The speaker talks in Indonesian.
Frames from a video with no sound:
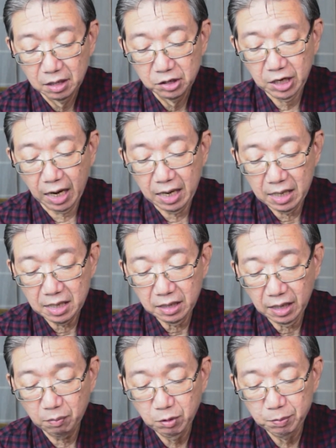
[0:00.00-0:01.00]

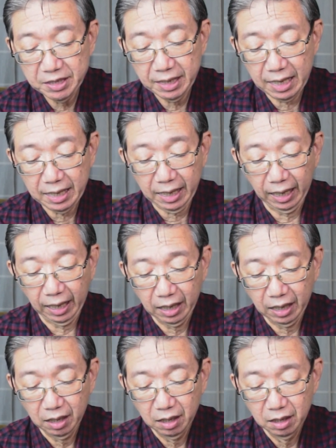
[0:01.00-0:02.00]
Jangan kamu
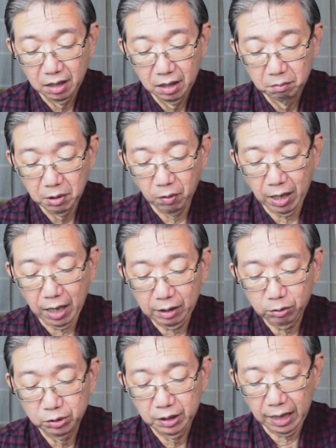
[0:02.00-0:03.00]
menyangka bahwa
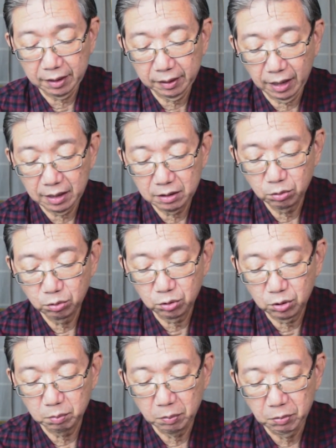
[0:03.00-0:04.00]
aku datang
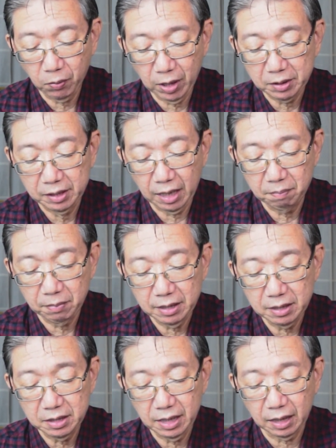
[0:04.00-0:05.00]
untuk membawa
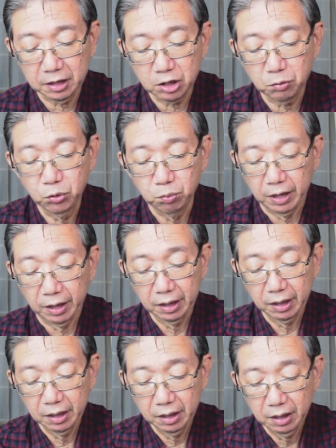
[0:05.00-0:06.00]
damai di atas bumi.
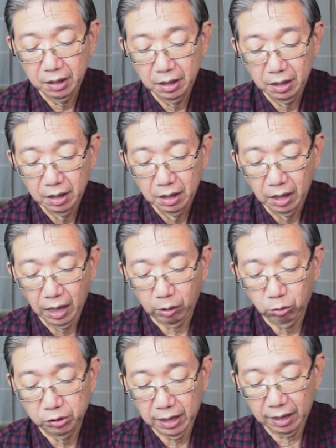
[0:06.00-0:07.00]

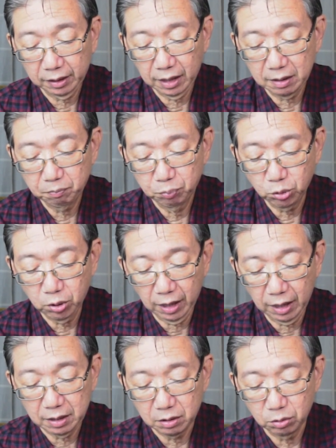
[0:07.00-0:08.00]
Aku datang
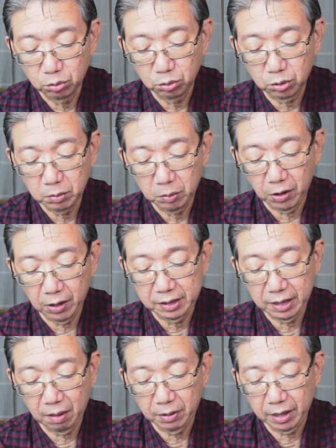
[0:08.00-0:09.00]
bukan untuk membawa
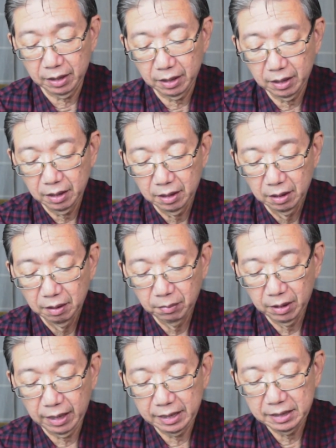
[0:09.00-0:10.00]
damai,
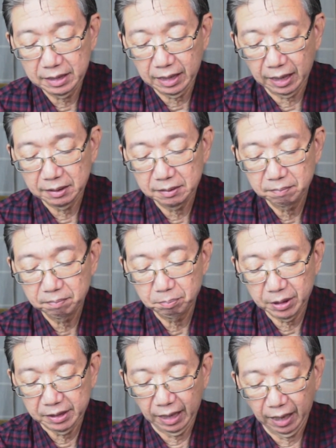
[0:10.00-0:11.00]
melainkan
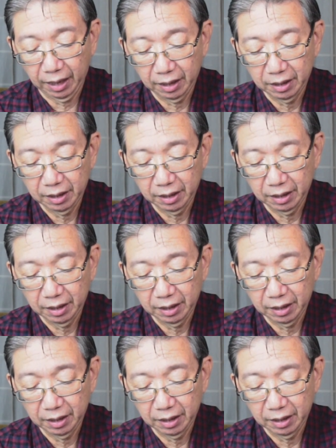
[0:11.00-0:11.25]
pedang.